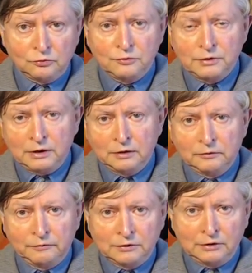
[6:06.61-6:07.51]
tout ça.
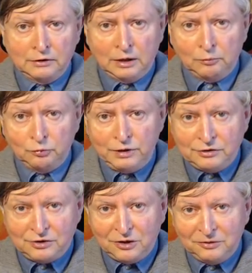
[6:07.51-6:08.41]
Enfin, c'était
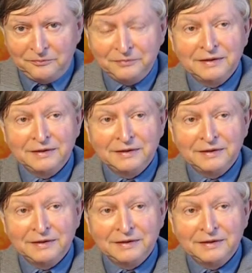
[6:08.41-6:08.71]
épuisant.